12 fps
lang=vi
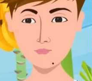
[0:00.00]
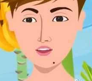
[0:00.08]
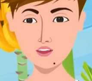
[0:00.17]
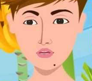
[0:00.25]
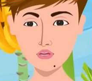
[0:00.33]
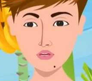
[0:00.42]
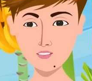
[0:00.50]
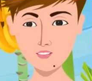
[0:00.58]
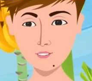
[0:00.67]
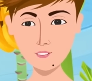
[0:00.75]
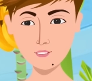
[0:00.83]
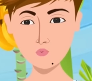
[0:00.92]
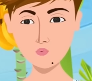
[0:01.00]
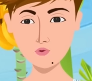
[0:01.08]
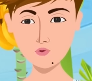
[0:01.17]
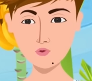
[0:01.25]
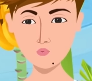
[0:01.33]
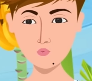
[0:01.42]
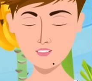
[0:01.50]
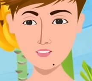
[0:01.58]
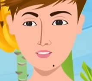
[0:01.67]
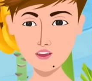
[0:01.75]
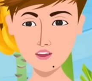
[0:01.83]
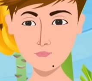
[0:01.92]
Hừm, sở đầy làng,
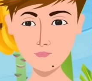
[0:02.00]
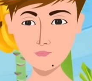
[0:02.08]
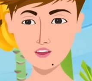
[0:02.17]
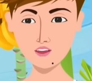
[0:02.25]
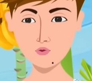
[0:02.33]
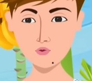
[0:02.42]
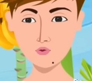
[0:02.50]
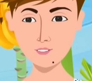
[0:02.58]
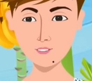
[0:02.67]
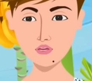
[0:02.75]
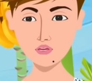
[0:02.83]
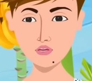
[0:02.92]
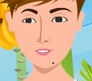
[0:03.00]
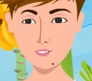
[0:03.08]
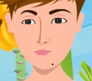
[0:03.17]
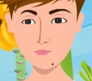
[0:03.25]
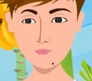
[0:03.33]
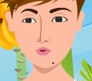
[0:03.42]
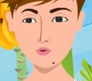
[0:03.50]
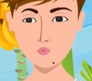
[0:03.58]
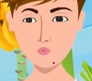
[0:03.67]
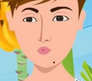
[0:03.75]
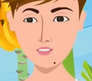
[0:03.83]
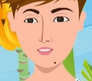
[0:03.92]
bóng sở đầy khăn ná, mình cua ná
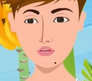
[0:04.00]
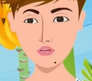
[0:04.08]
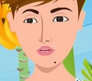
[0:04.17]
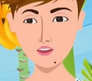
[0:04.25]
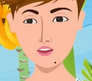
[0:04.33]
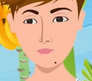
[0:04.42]
ôn bọc bạc mà nô